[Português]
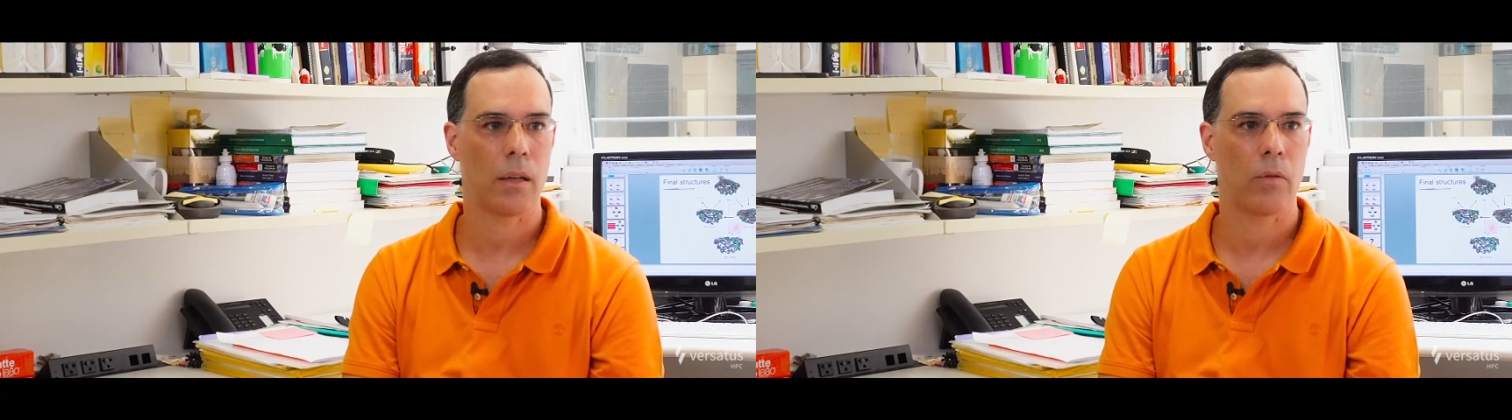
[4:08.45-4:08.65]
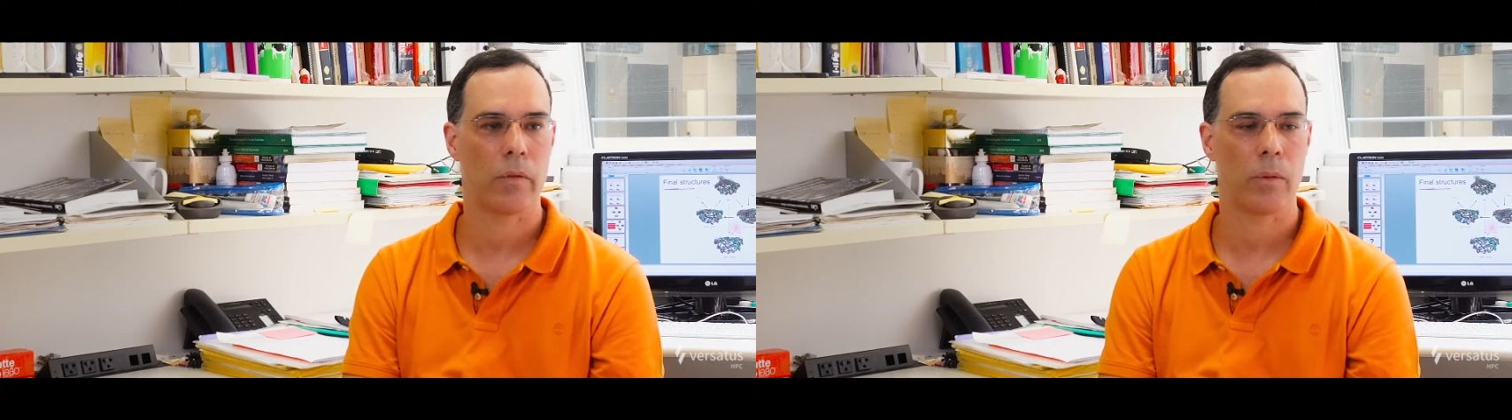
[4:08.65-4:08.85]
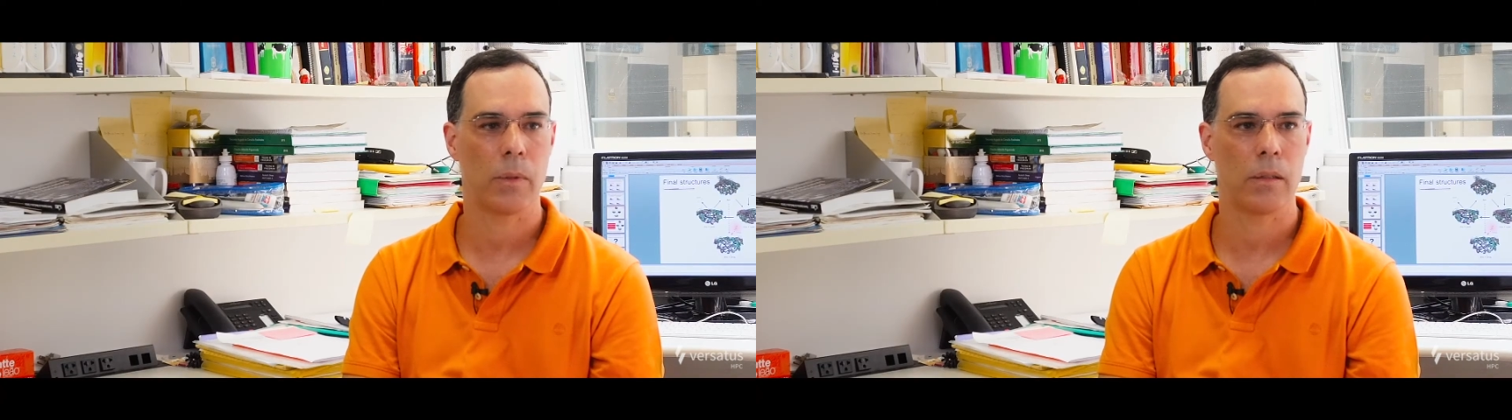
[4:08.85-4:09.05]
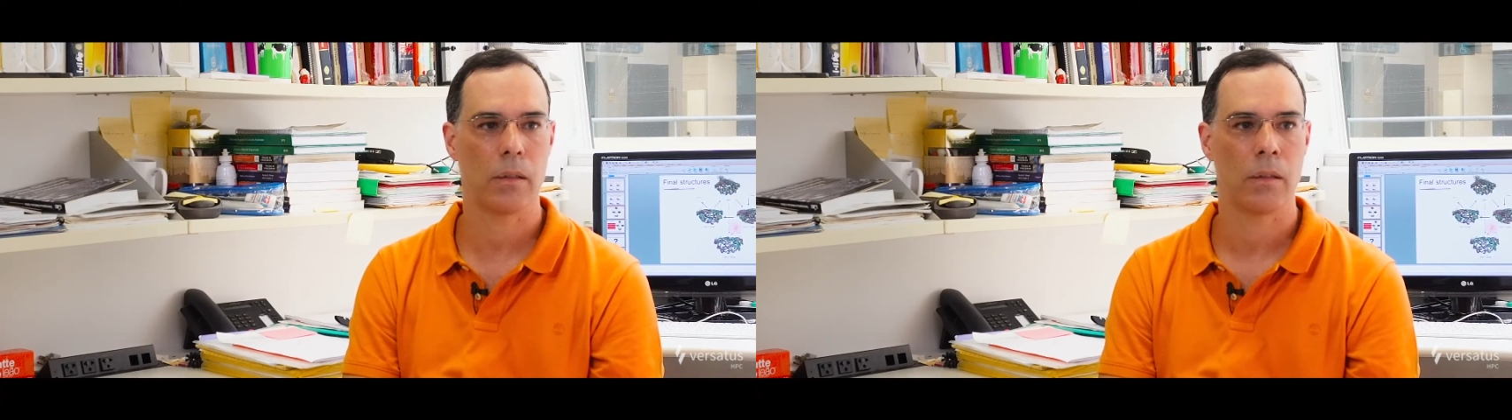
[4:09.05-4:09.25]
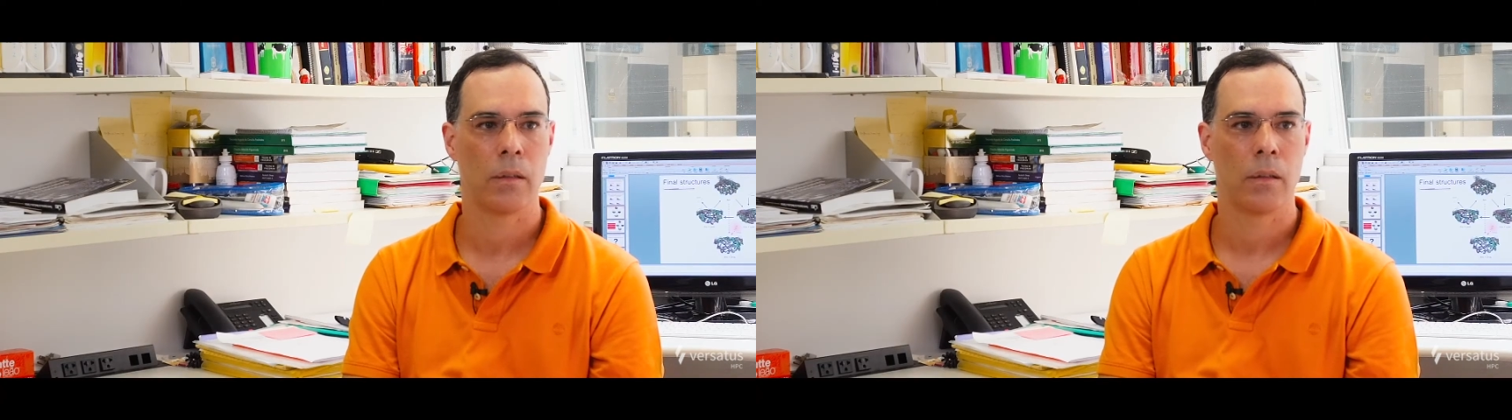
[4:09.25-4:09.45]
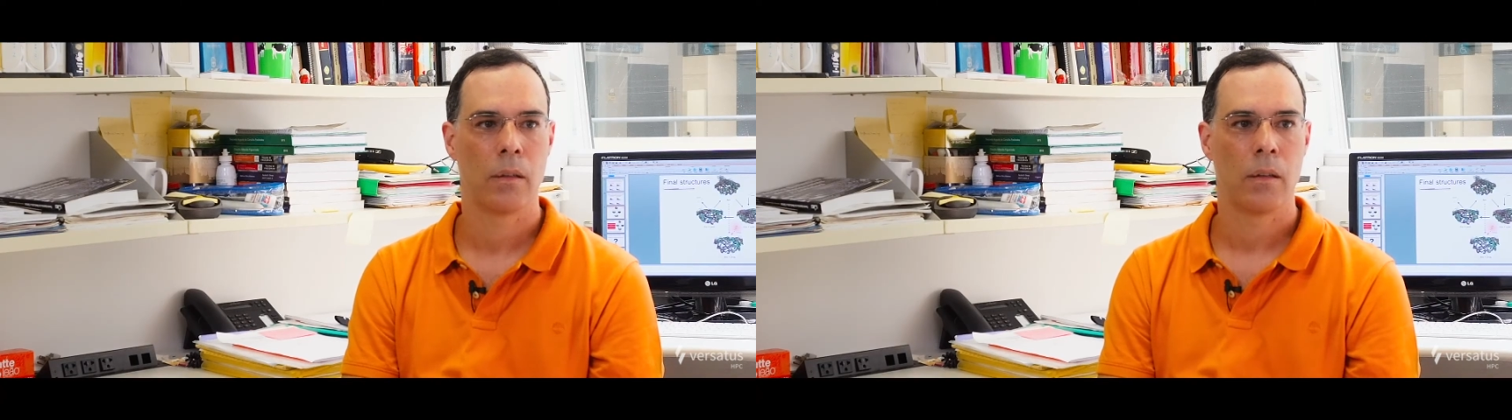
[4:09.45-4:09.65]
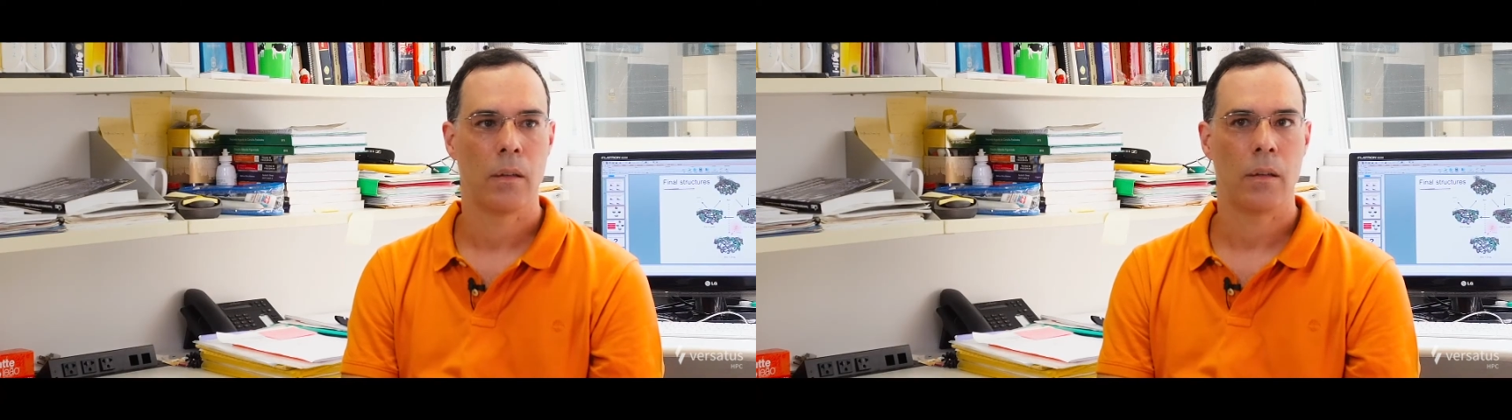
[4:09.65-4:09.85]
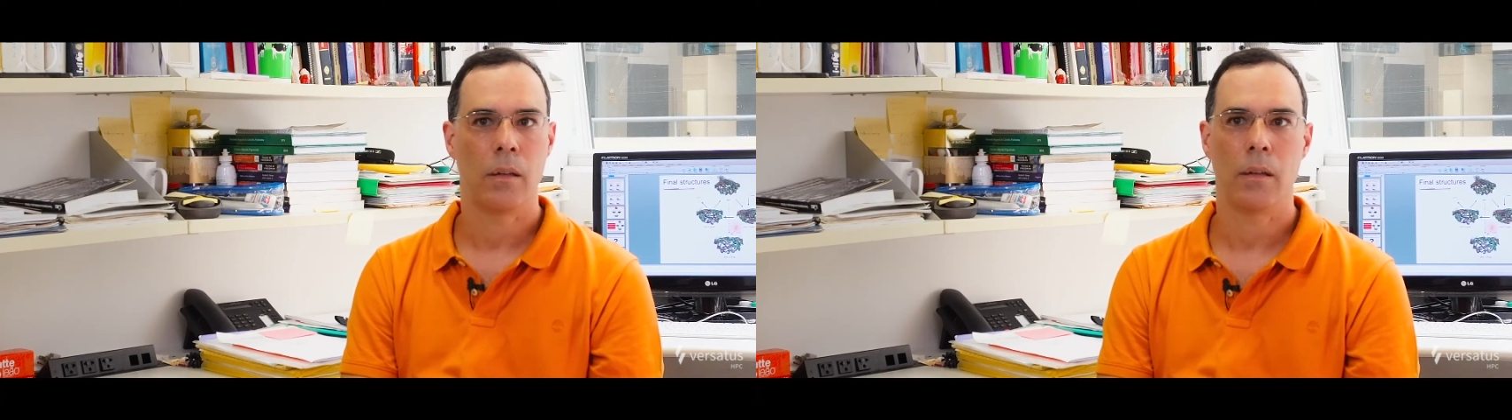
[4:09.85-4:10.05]
da UFABC.
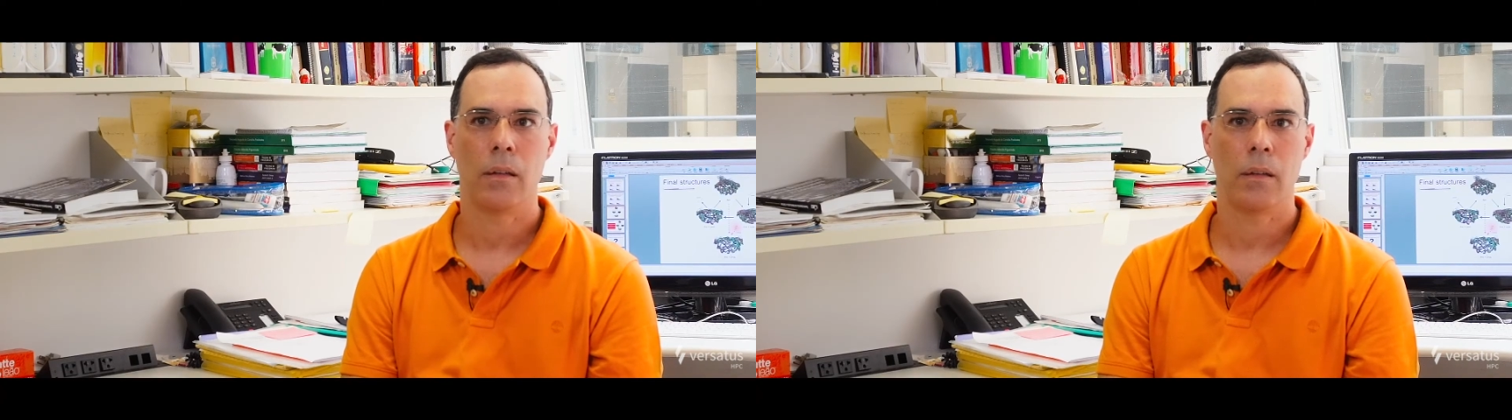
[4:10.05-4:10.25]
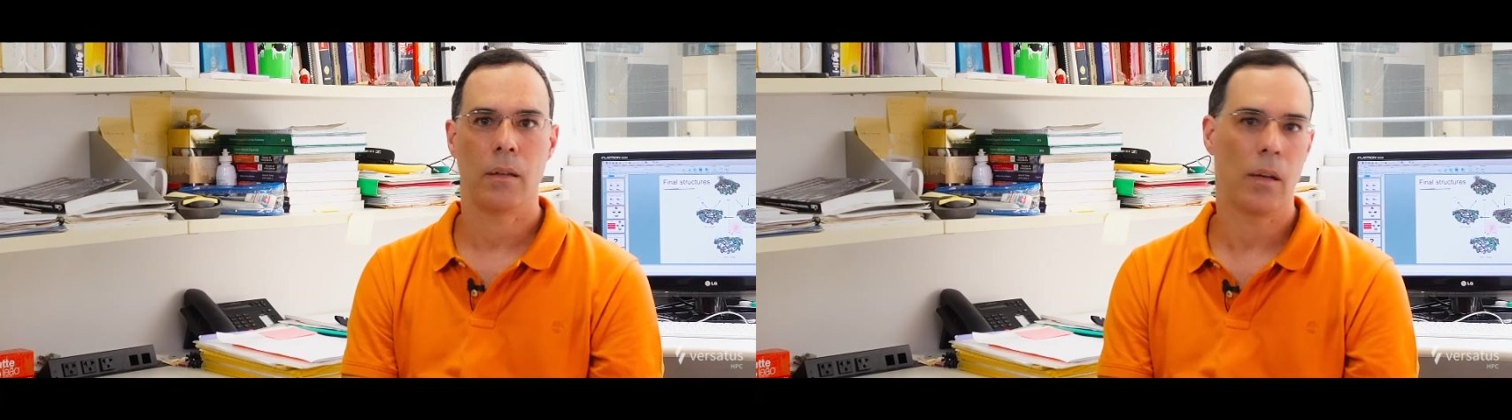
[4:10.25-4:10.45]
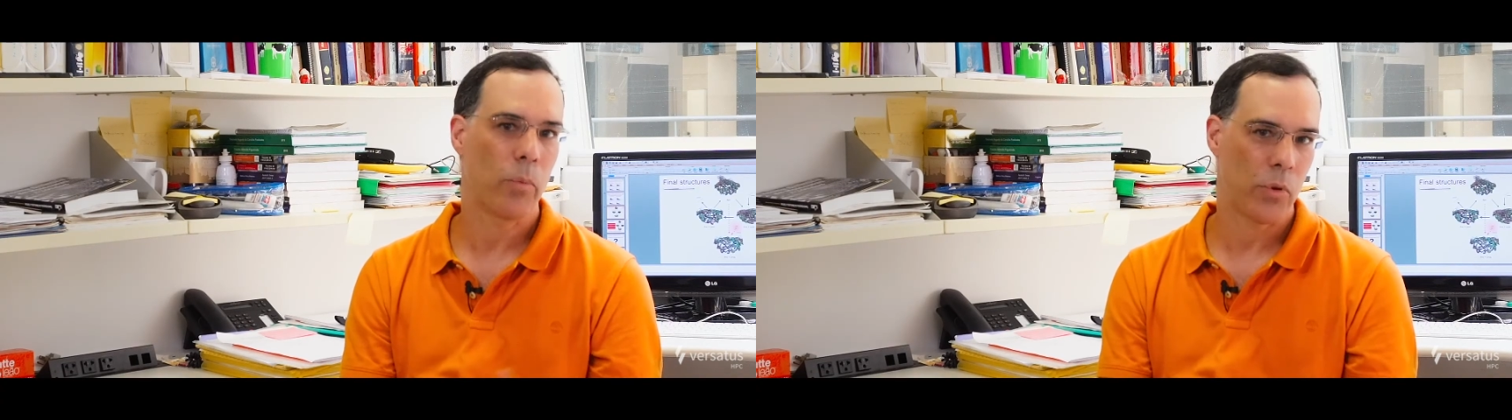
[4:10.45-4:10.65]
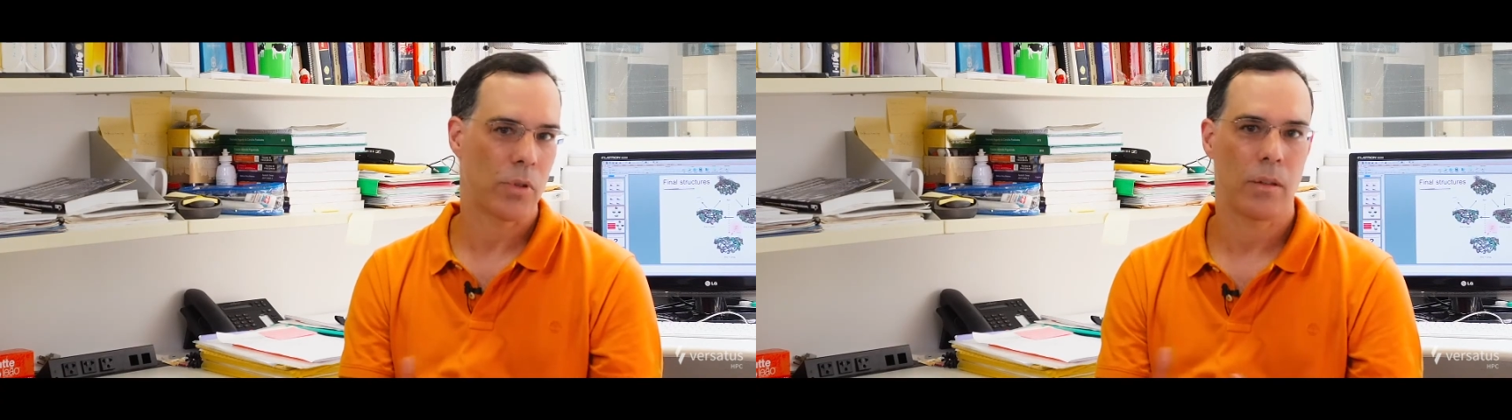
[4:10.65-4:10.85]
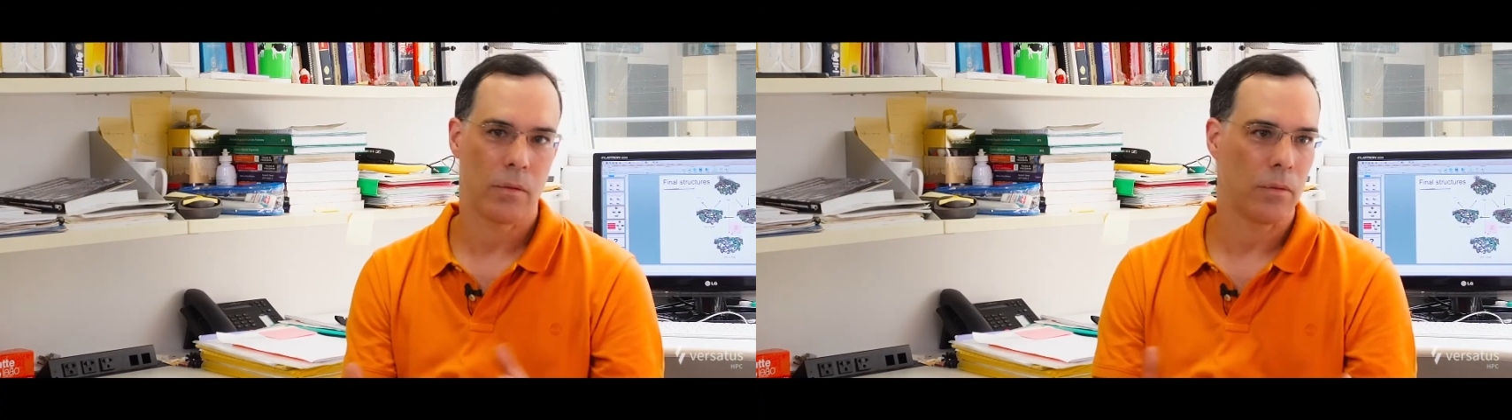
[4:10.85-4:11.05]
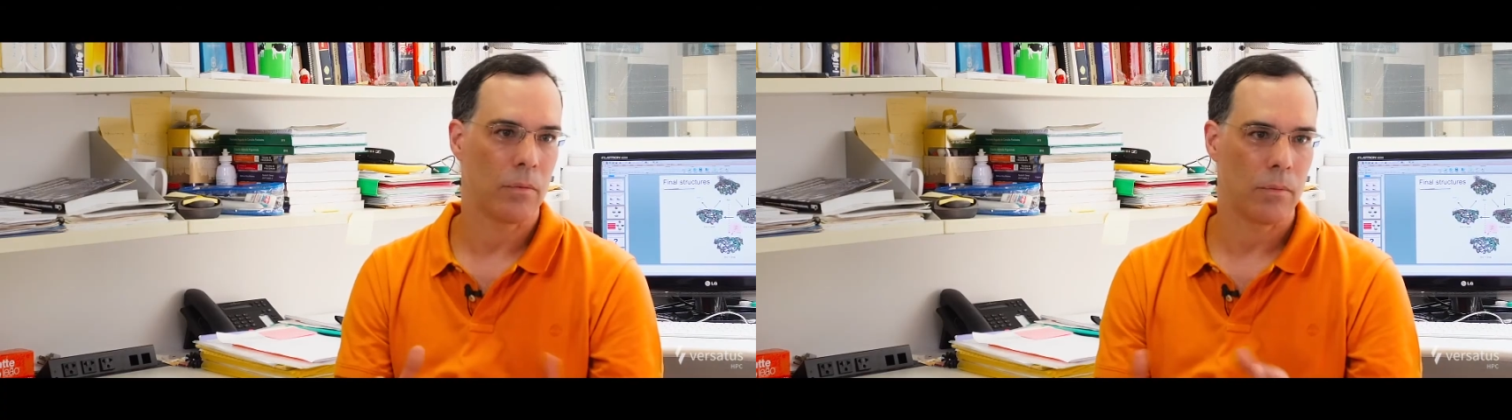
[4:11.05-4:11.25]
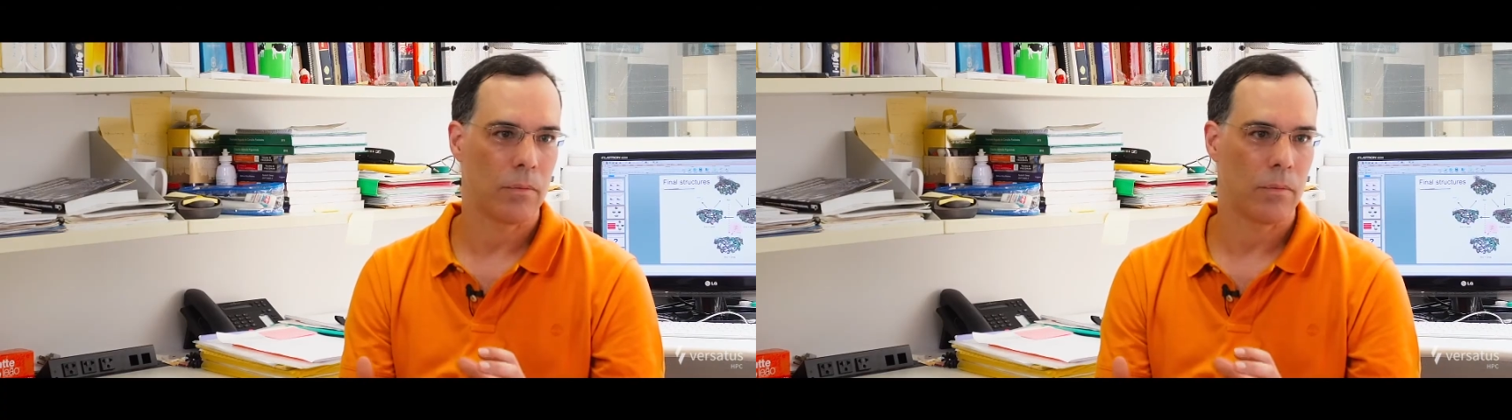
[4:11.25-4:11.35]
Né? E, e, é um projeto